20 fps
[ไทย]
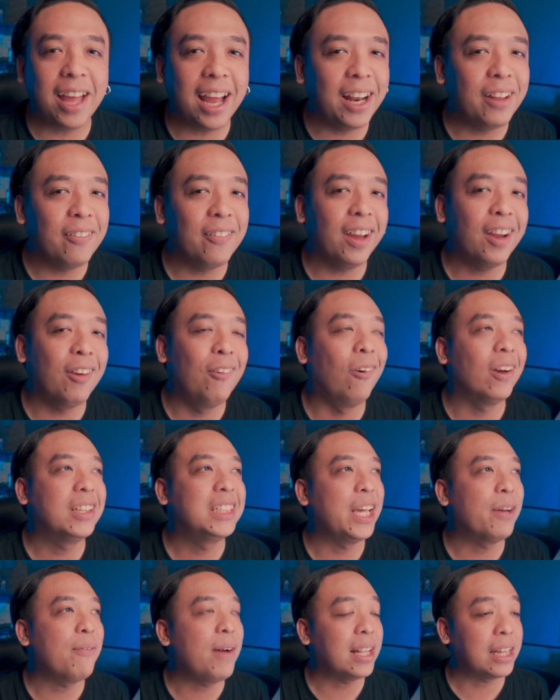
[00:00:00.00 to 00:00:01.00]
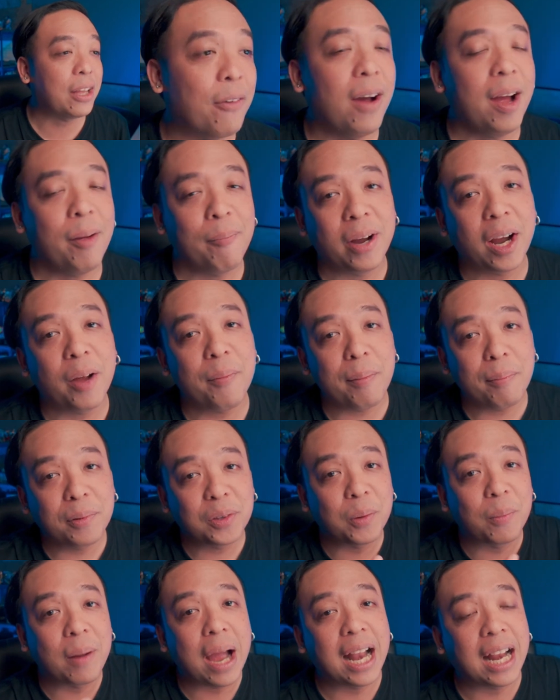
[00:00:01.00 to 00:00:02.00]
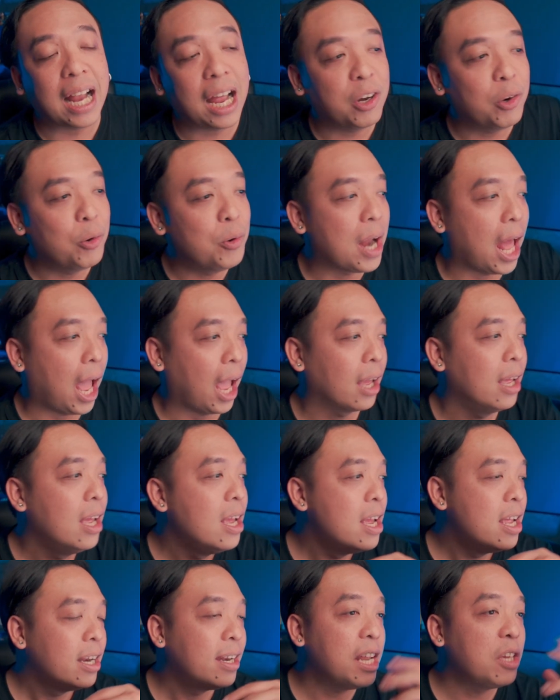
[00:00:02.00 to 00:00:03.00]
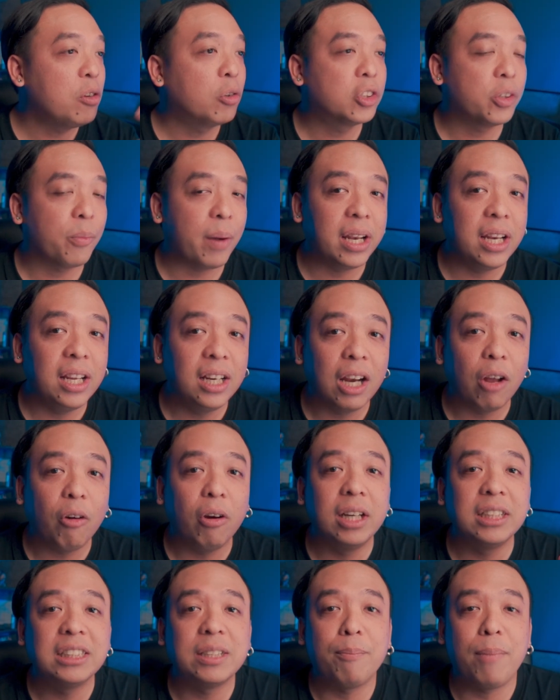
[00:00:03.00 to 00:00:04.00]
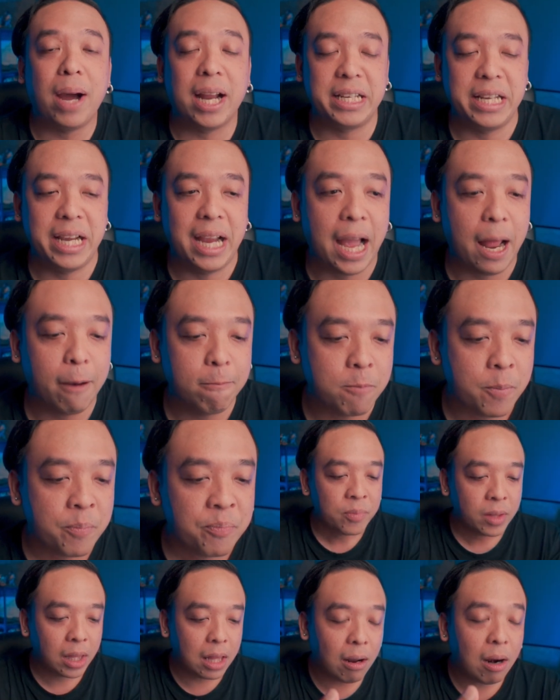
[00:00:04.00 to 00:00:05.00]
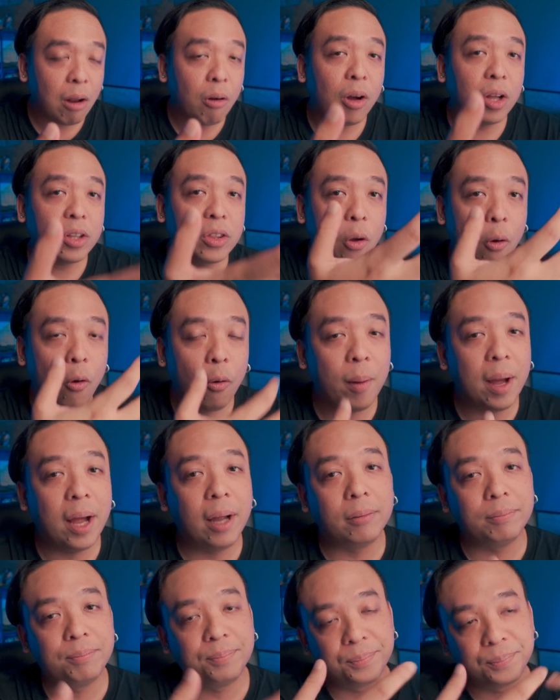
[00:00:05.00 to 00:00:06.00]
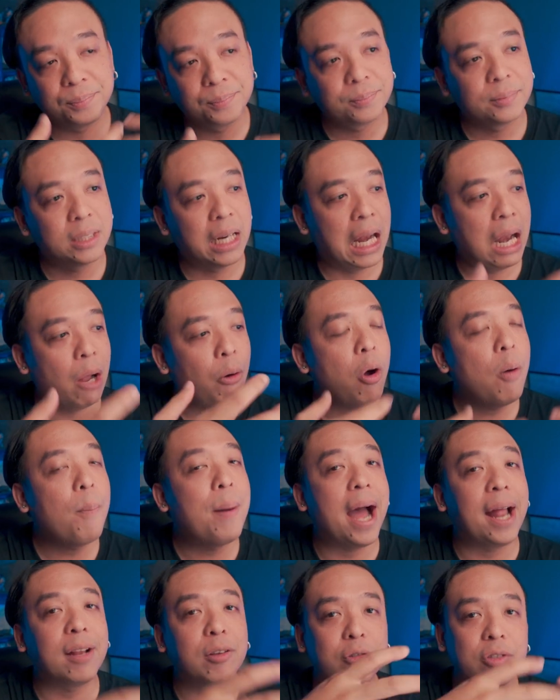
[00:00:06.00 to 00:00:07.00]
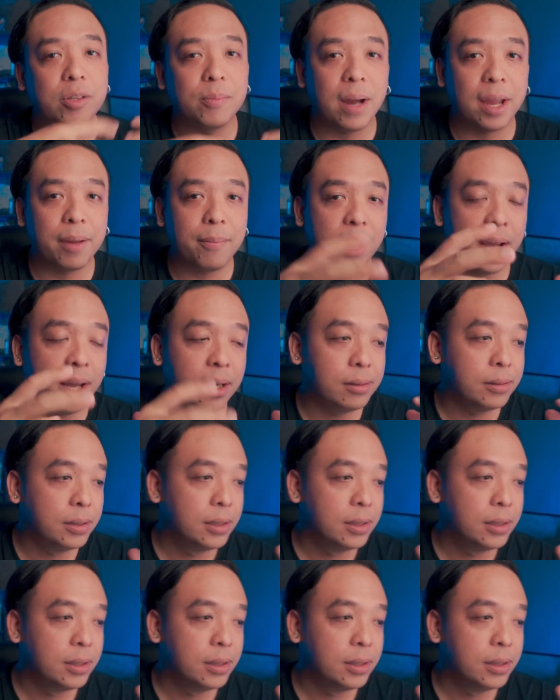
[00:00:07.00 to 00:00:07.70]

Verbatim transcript: ได้เลยแม่งหัวเสียมาก แต่ว่ามันก็เป็นประสบการณ์การดูหนัง ในยุคสมัยหนึ่งเราเคยสัมผัสอย่างนั้นแล้วเราก็โตมา เราก็ผ่านยุคสมัยมา